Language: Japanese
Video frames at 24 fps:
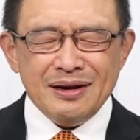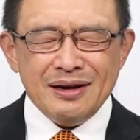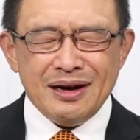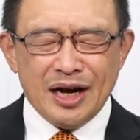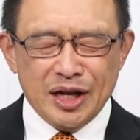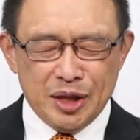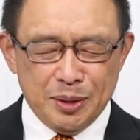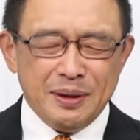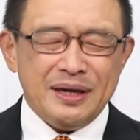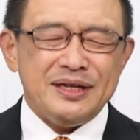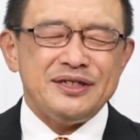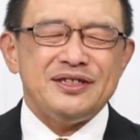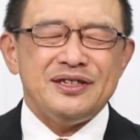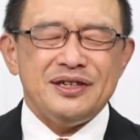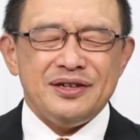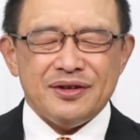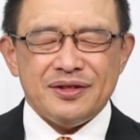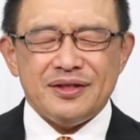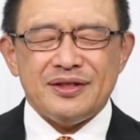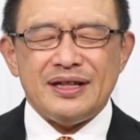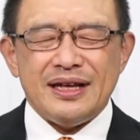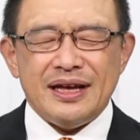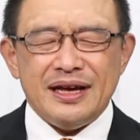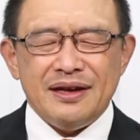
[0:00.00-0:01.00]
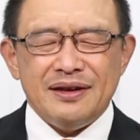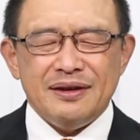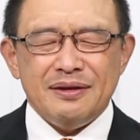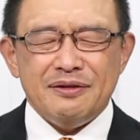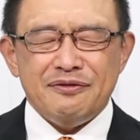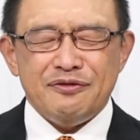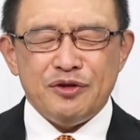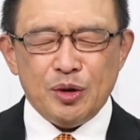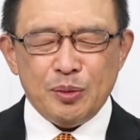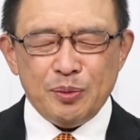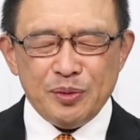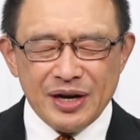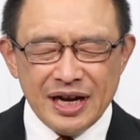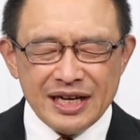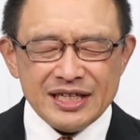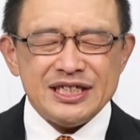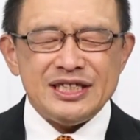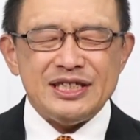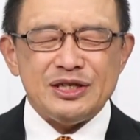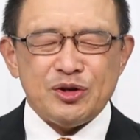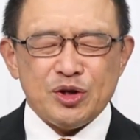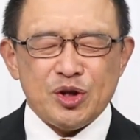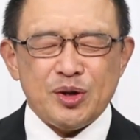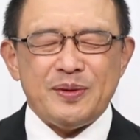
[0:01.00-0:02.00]
アドバイスによってその虚
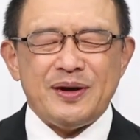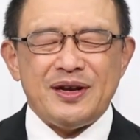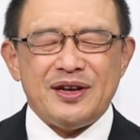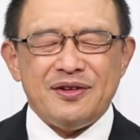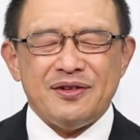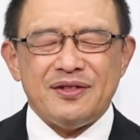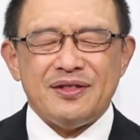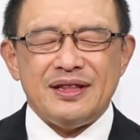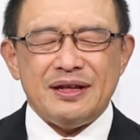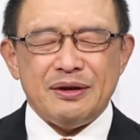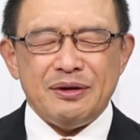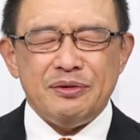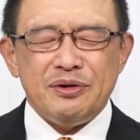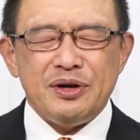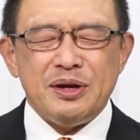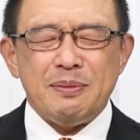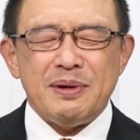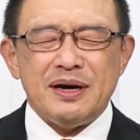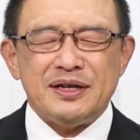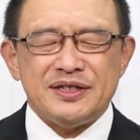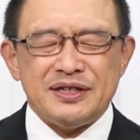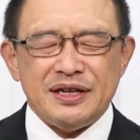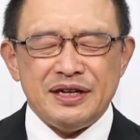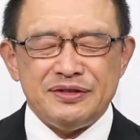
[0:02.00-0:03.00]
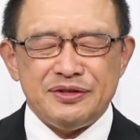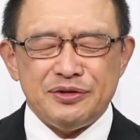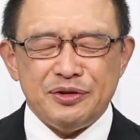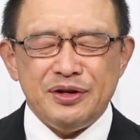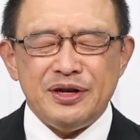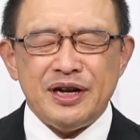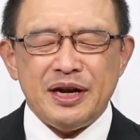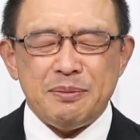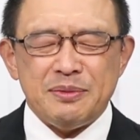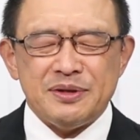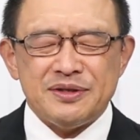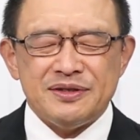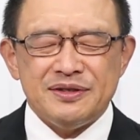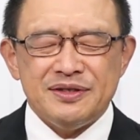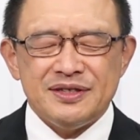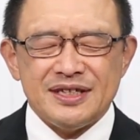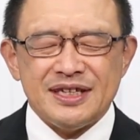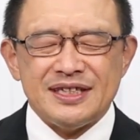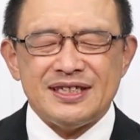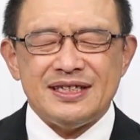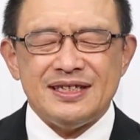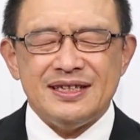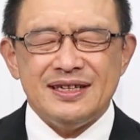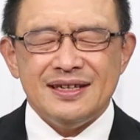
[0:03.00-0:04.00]
しい言葉によって振り回されそうになりますし
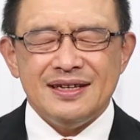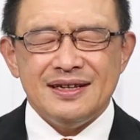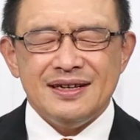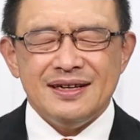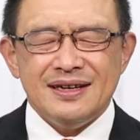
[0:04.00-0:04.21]
かし